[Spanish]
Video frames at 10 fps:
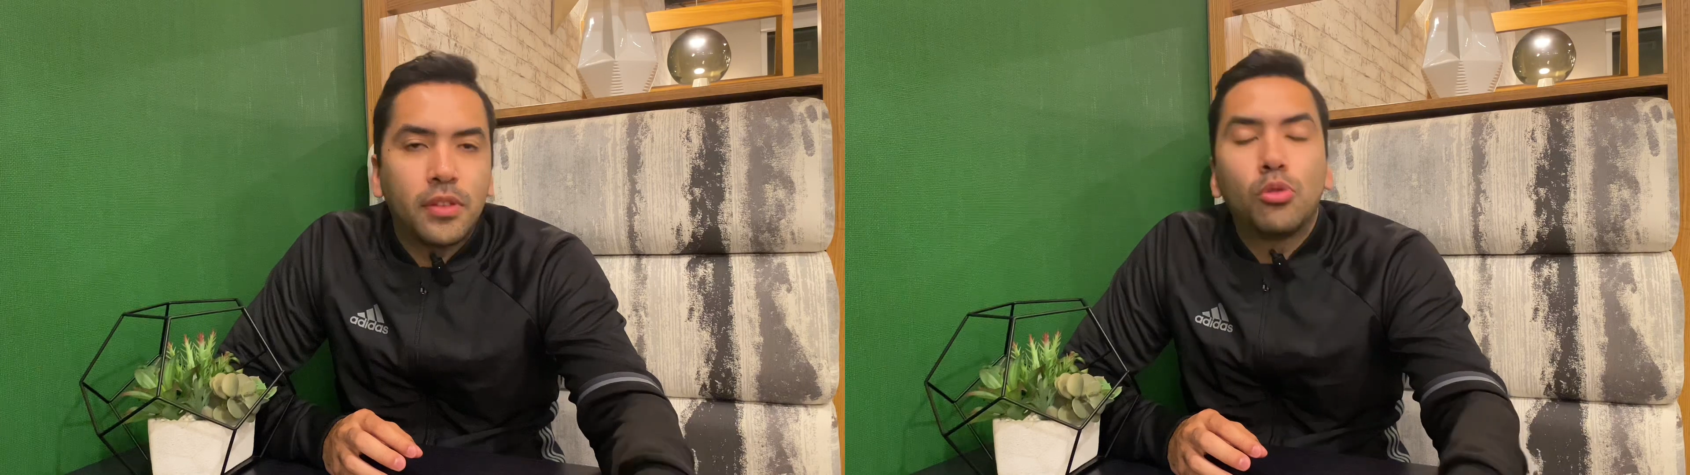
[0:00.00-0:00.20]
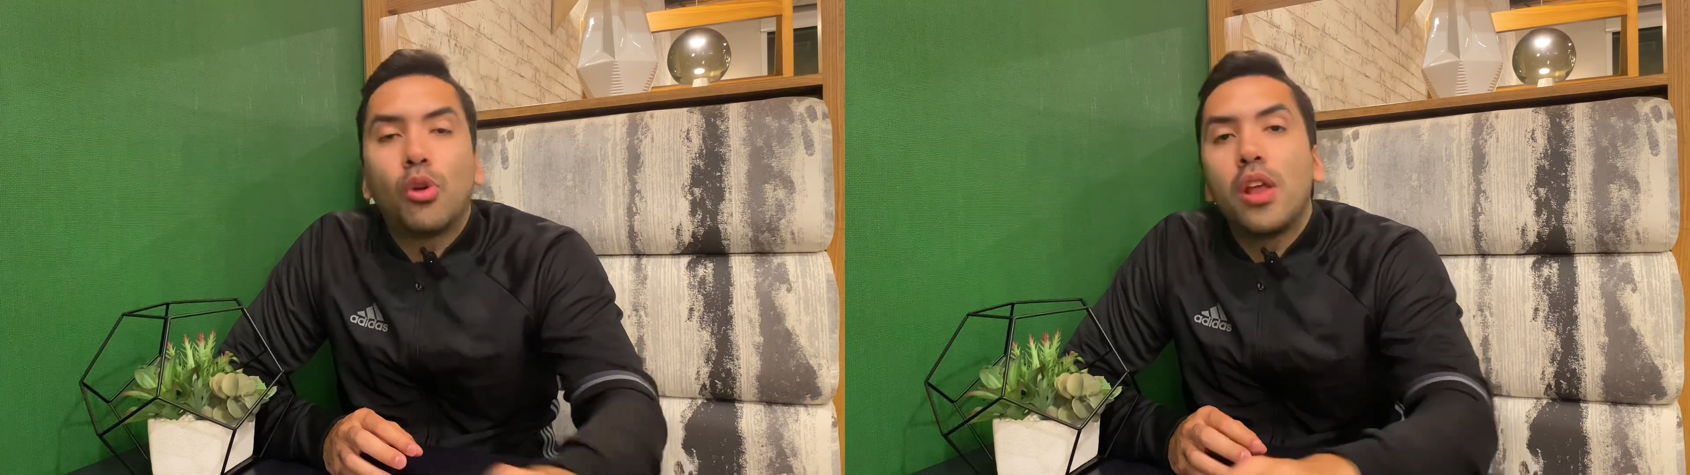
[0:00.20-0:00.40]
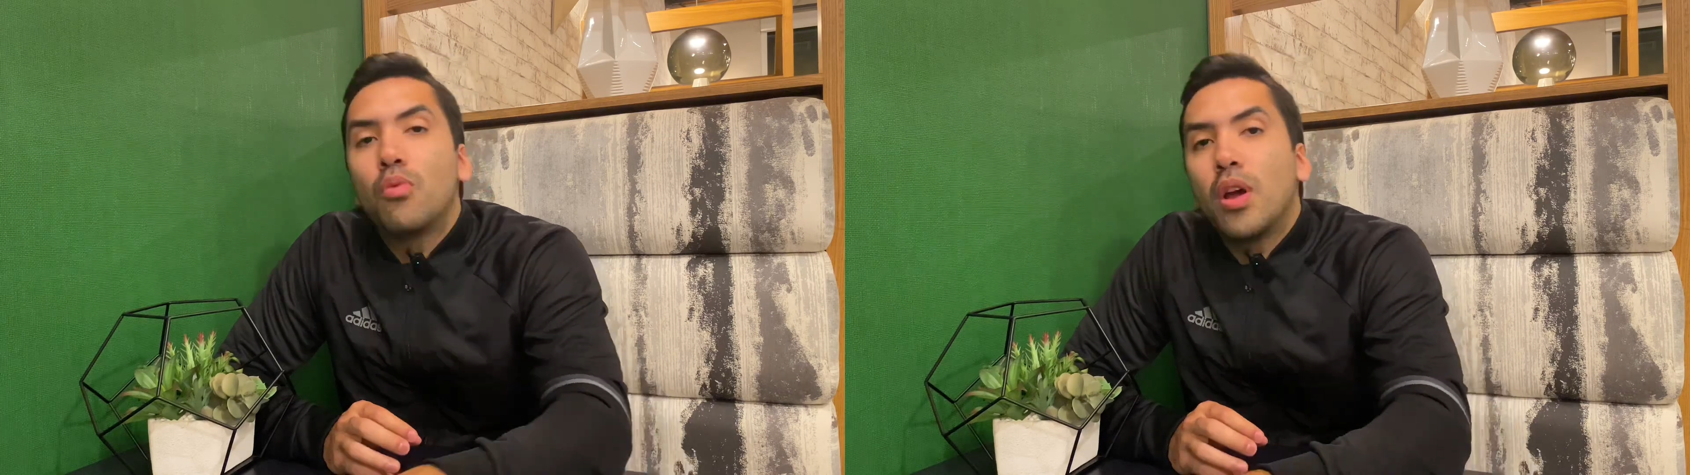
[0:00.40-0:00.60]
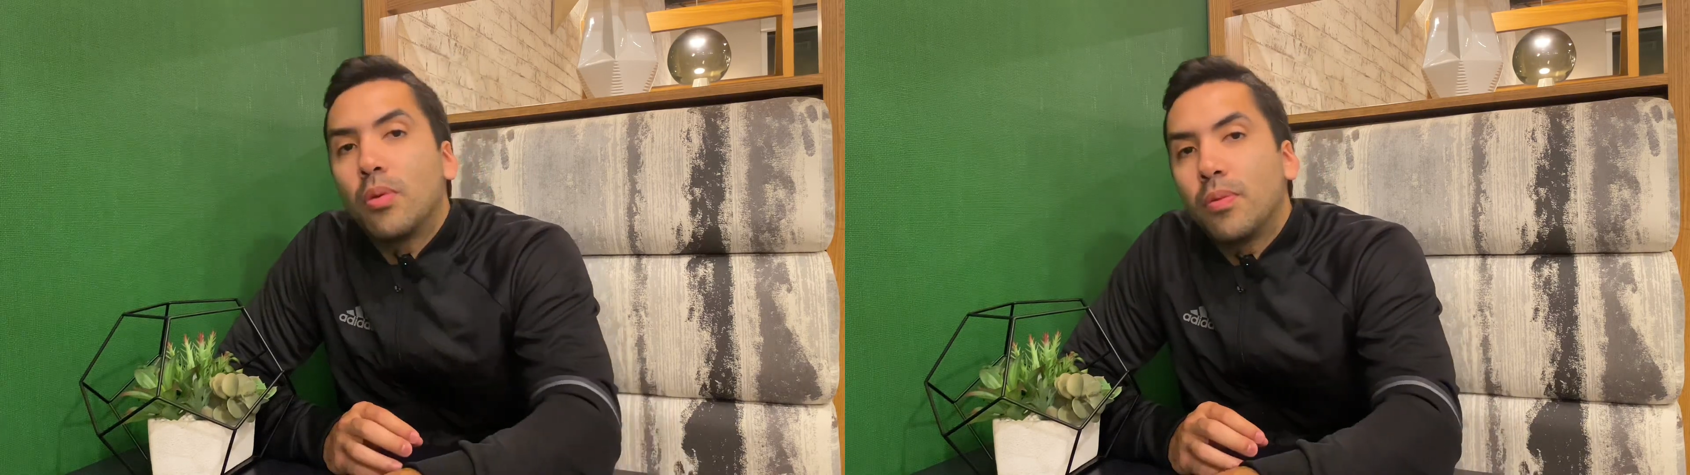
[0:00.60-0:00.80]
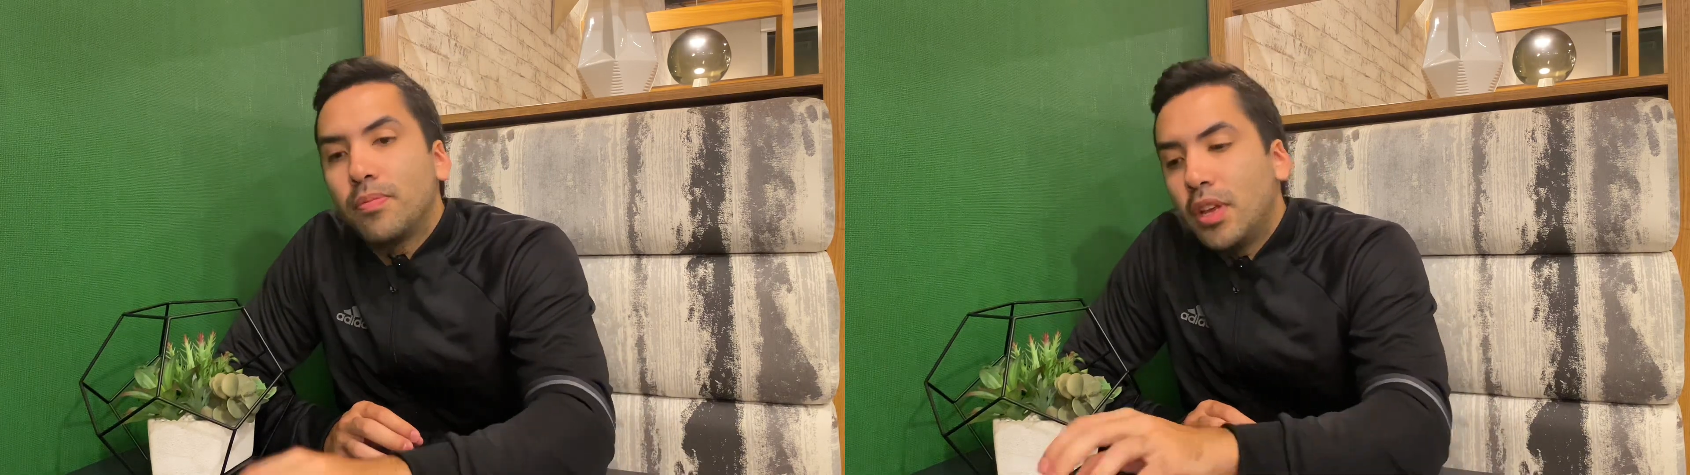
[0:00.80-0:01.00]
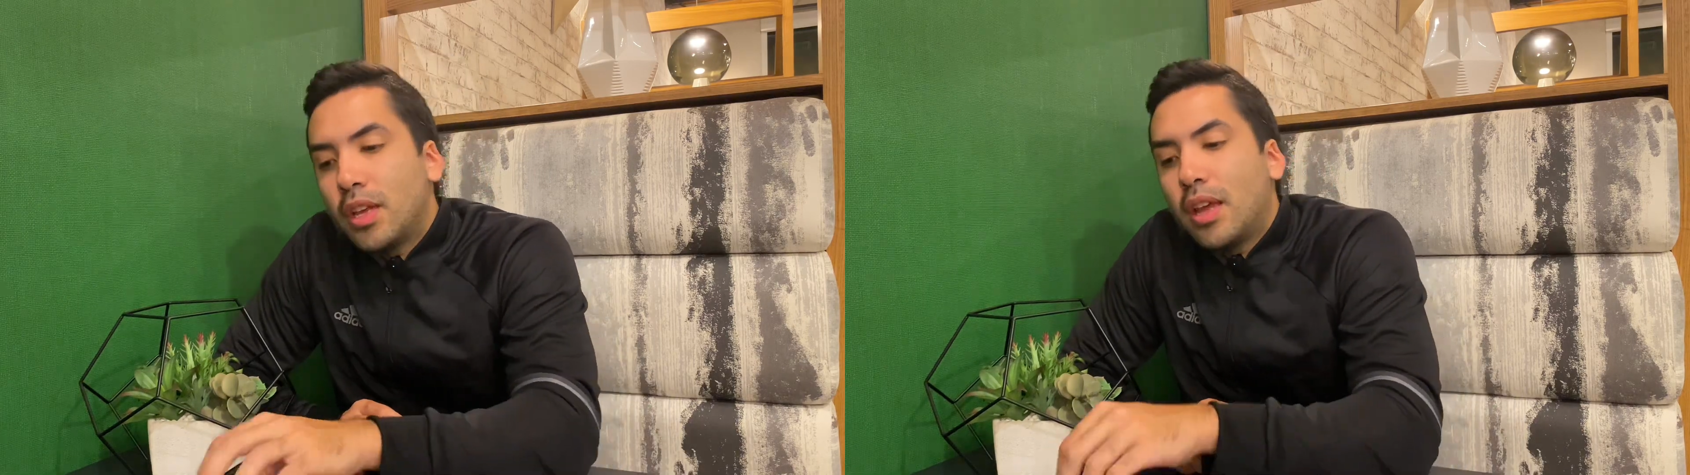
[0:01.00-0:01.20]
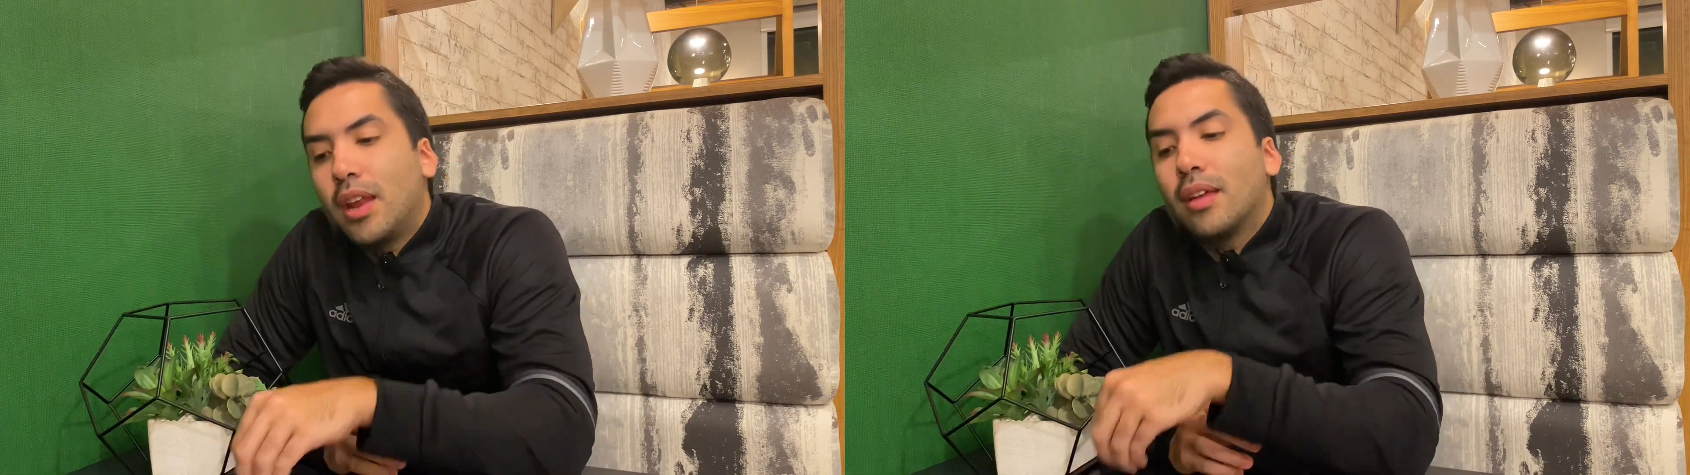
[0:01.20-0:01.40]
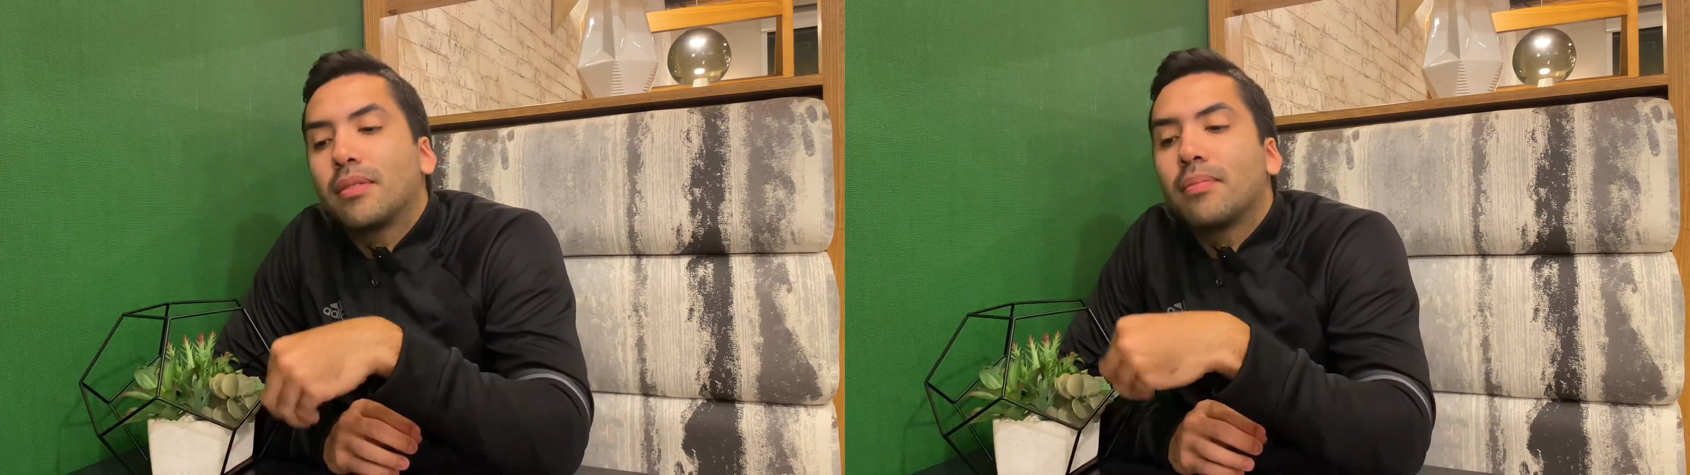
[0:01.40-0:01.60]
Si tú eres nuevo y
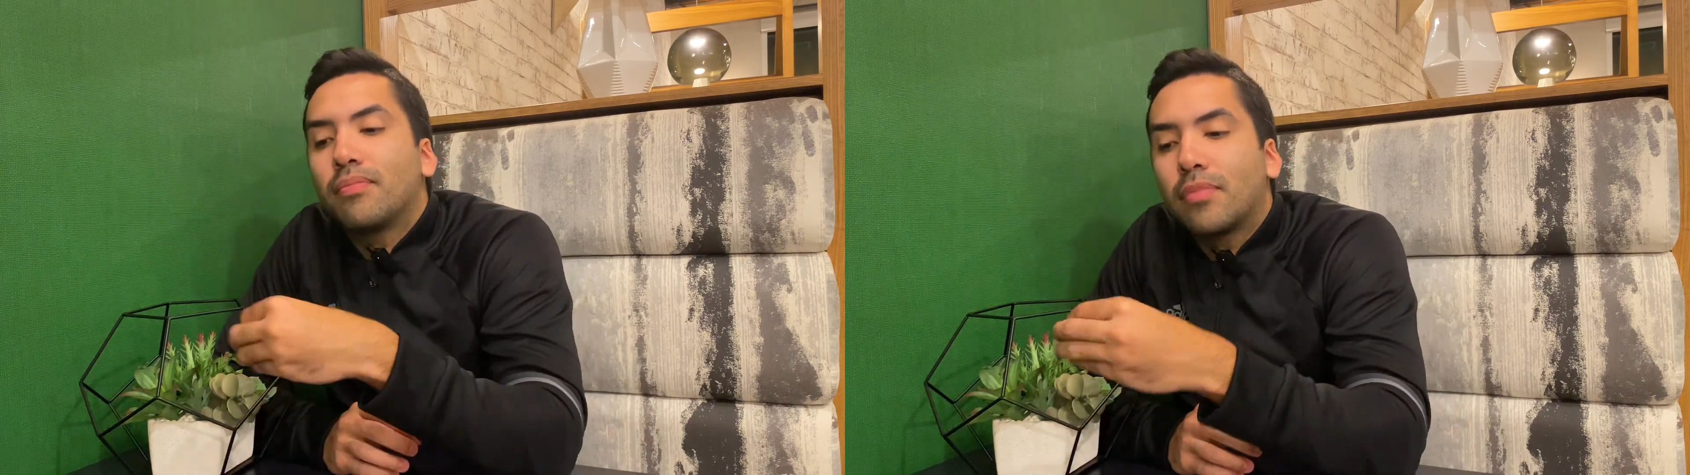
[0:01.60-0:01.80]
quieres